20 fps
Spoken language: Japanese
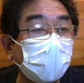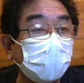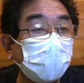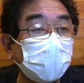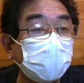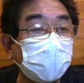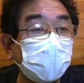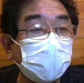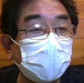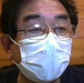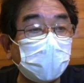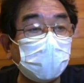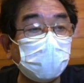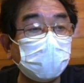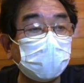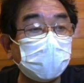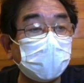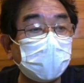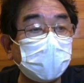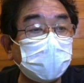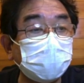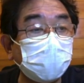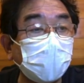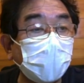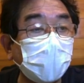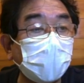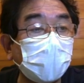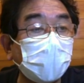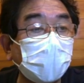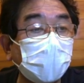マスケさんこんにち
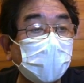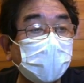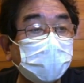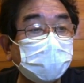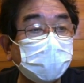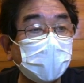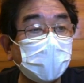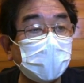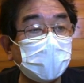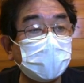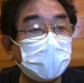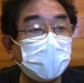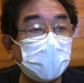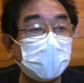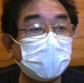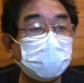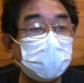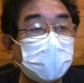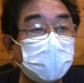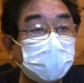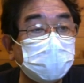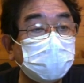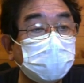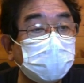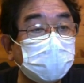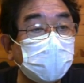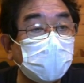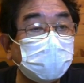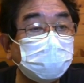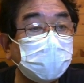は。昨日
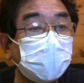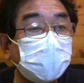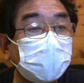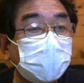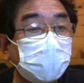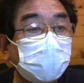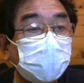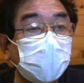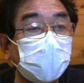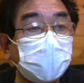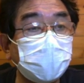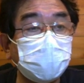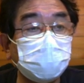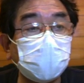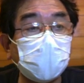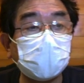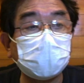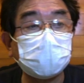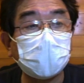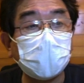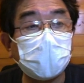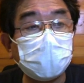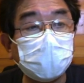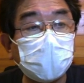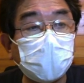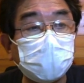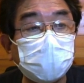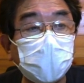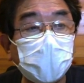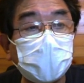と車中泊で
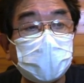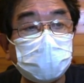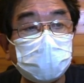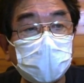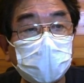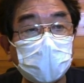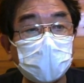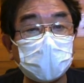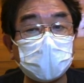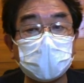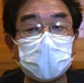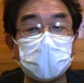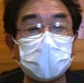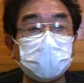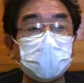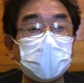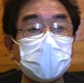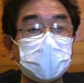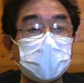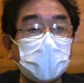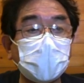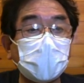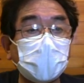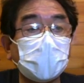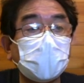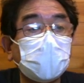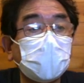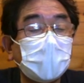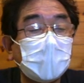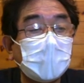南会津に行ってきました。
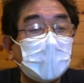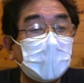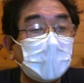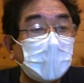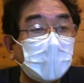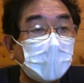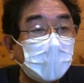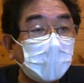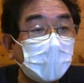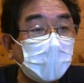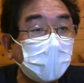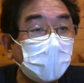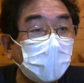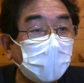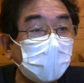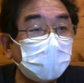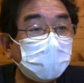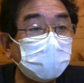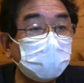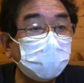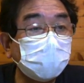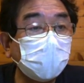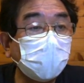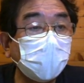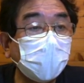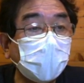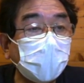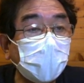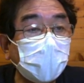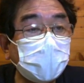車止
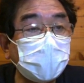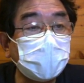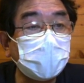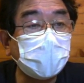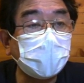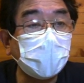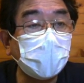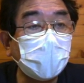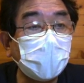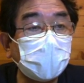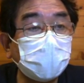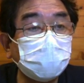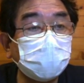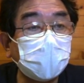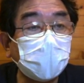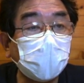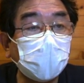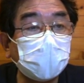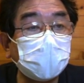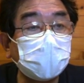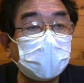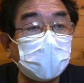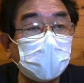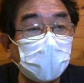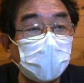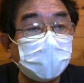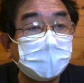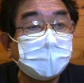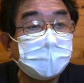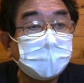めから1時間歩いて入っ
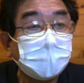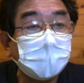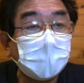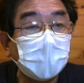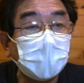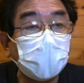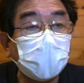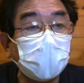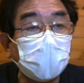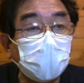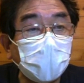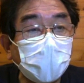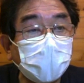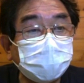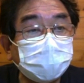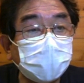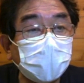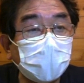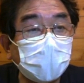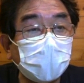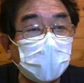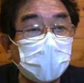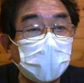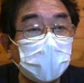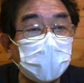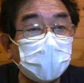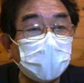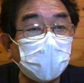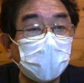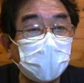た径は、
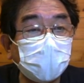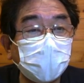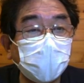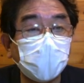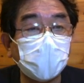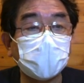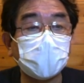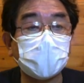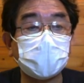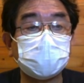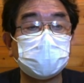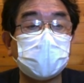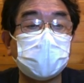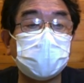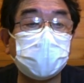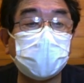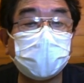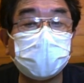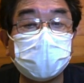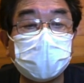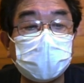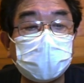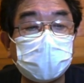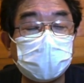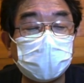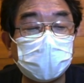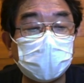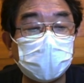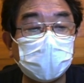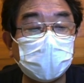イワナパラダイスでした。
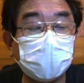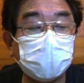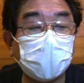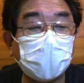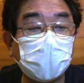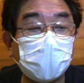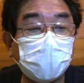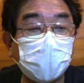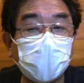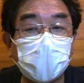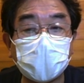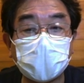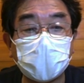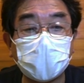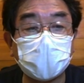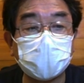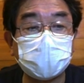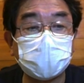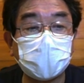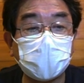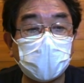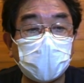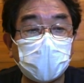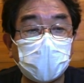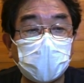イワナパラダイスか。